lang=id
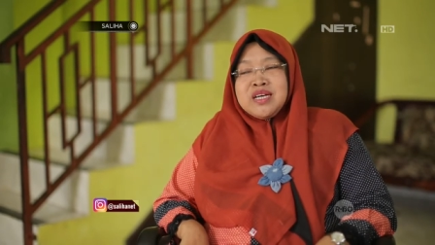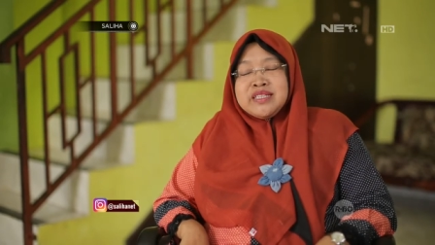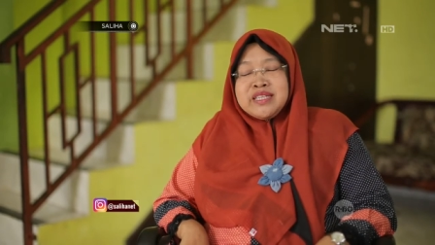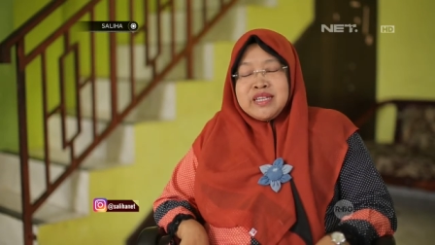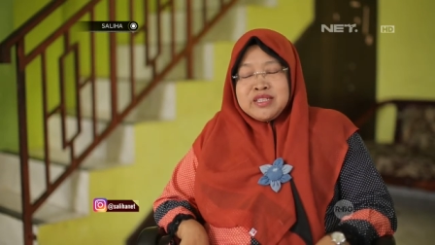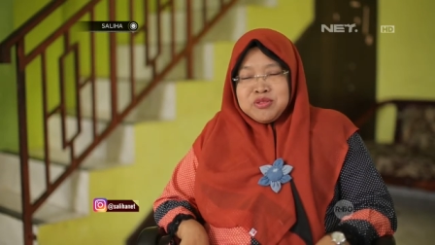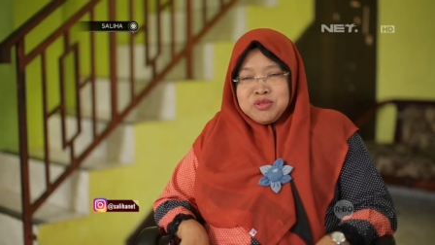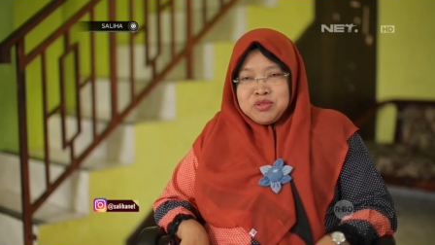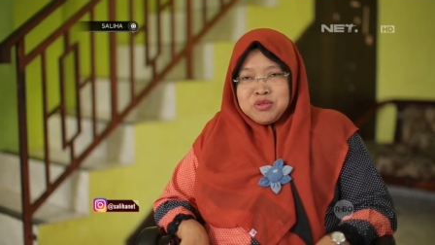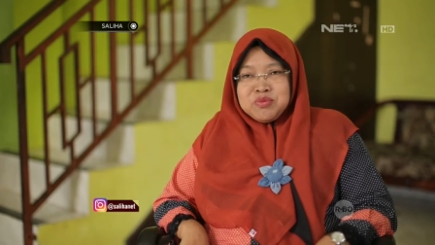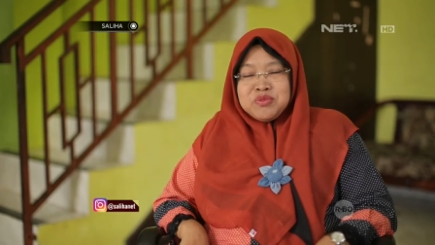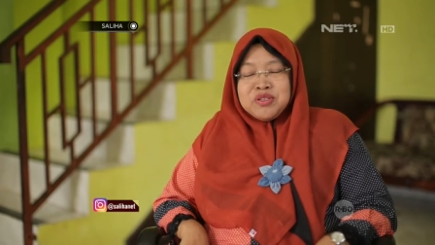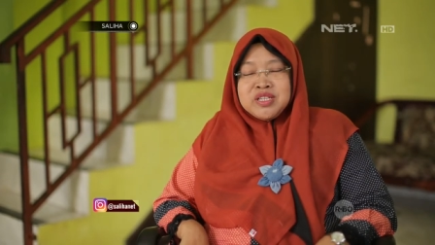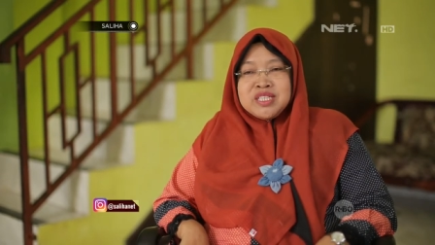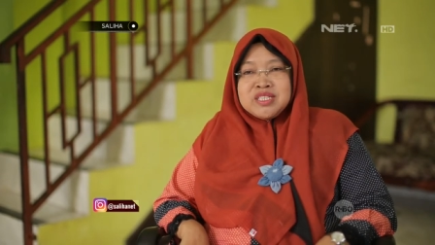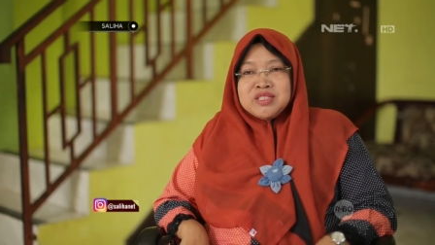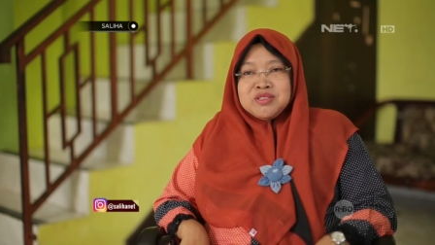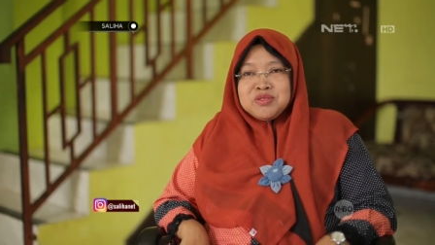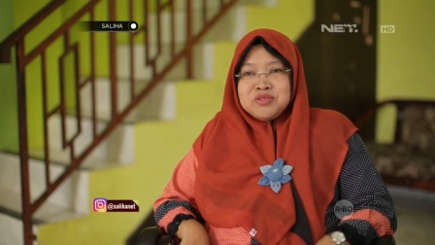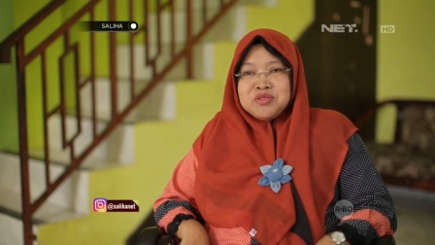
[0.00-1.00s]
ya cukup
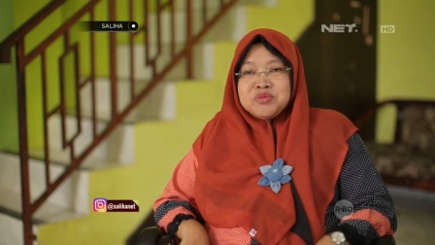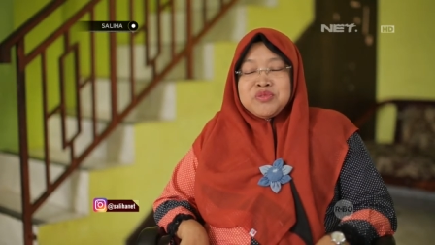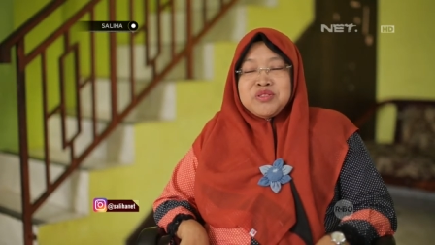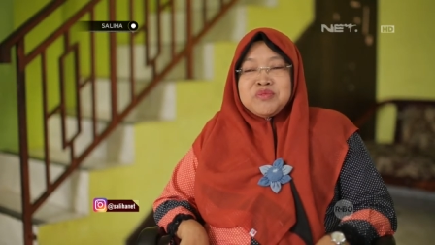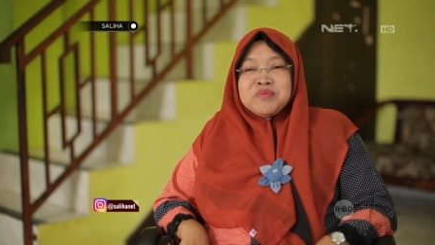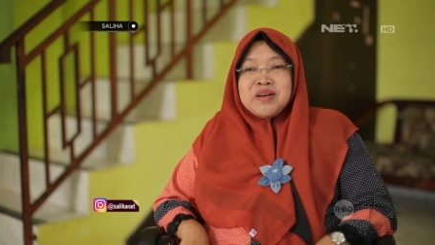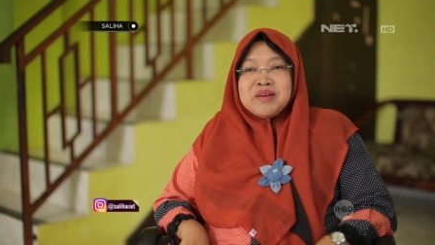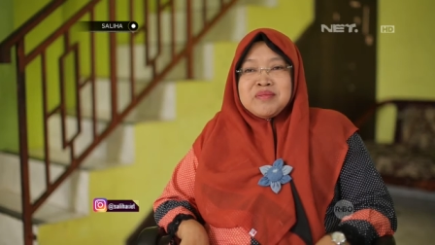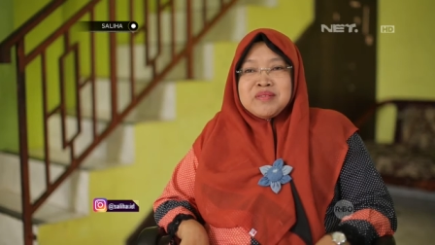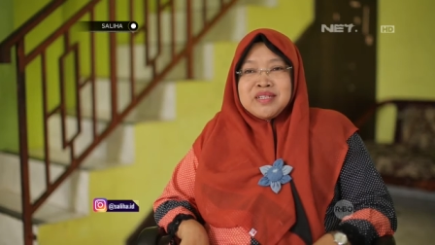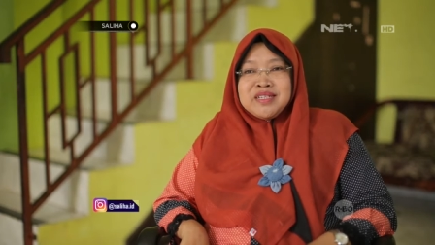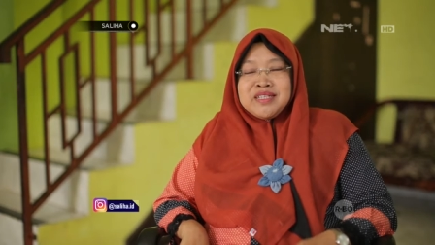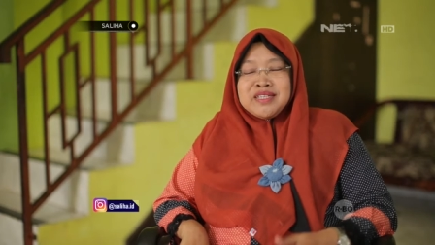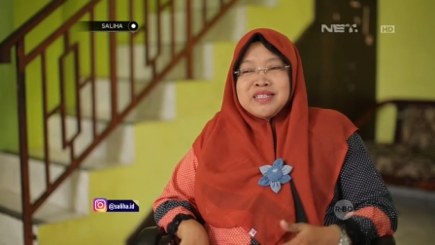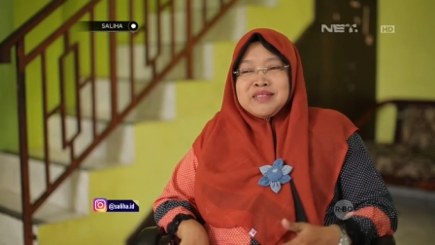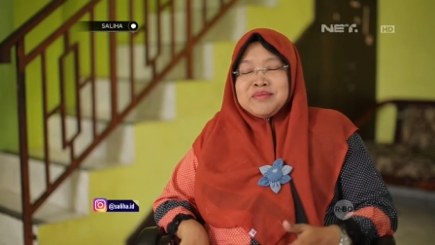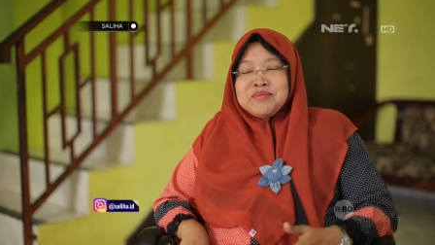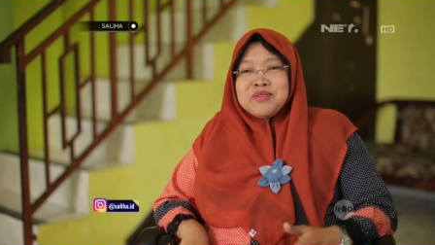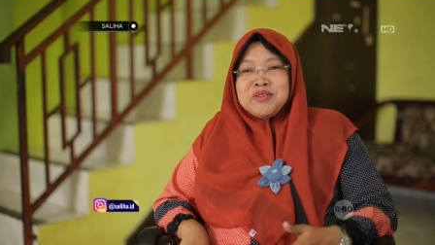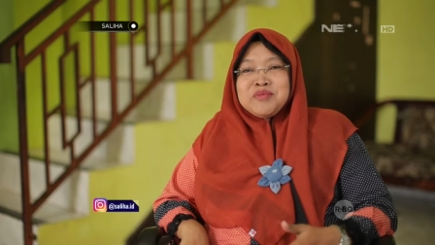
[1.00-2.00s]
mungkin cukup cuma uh,